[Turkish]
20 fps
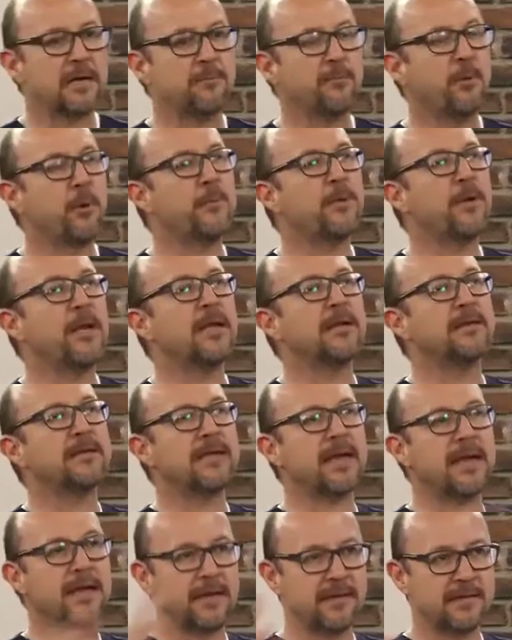e,
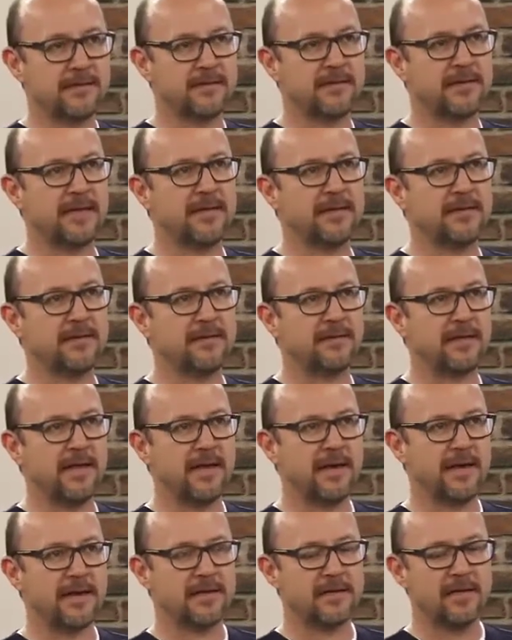popülerite
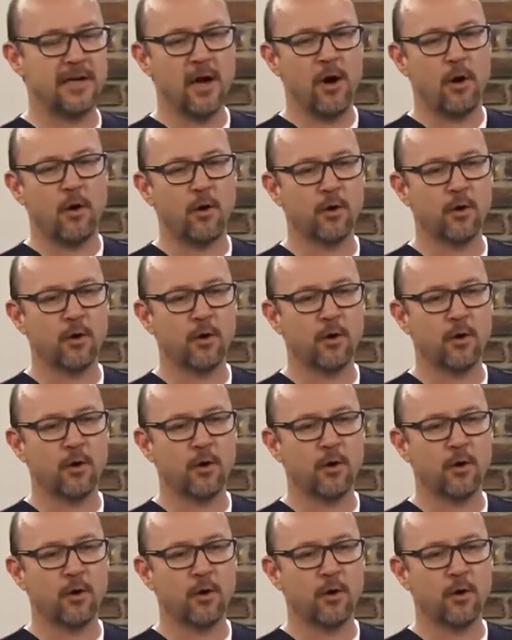denilerek